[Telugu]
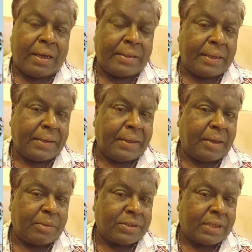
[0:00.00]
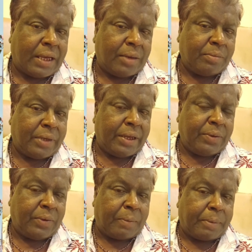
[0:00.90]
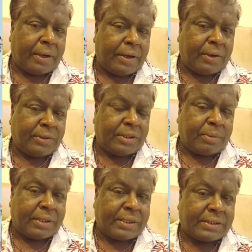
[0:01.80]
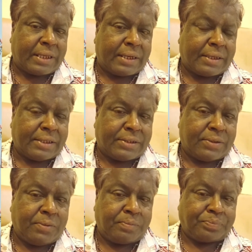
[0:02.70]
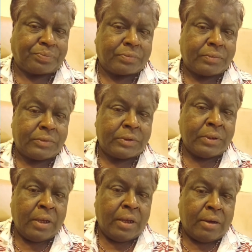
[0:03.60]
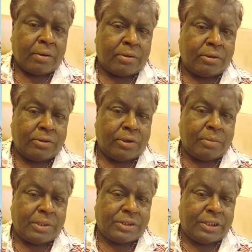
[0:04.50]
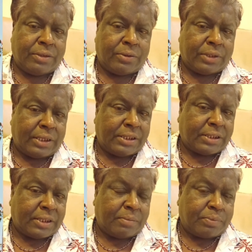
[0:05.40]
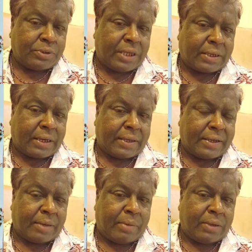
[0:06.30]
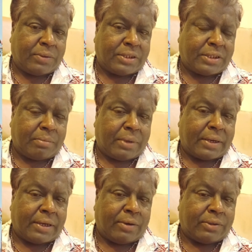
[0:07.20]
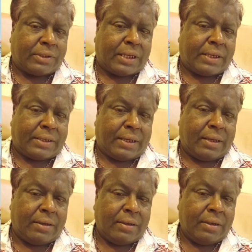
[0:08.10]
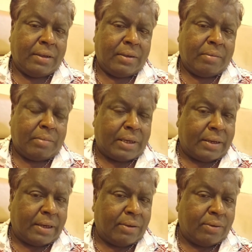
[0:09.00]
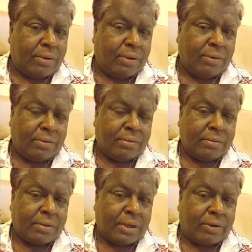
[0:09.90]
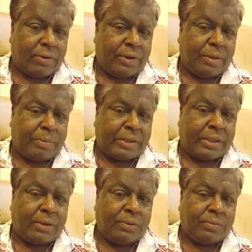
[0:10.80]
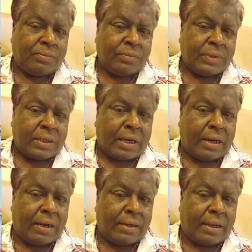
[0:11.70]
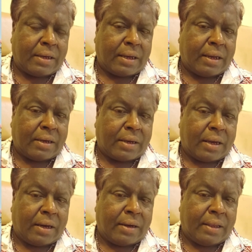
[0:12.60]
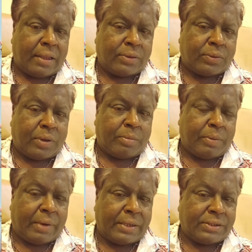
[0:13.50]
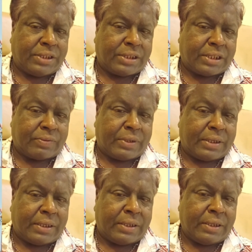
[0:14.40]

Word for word: అందరికీ నమస్కారం నేను అప్పారావు జబర్దస్త్ ఆర్టిస్టు గుంటూరు మిర్చి నూతన చిత్రం పూజా కార్యక్రమాలు డిసెంబర్ రెండవ తారీఖున మన నెల్లూరులో గౌరవనీయ పెద్దలు కళలన్నా కళాకారులన్నా ఎంతో అభిమానించేటటువంటి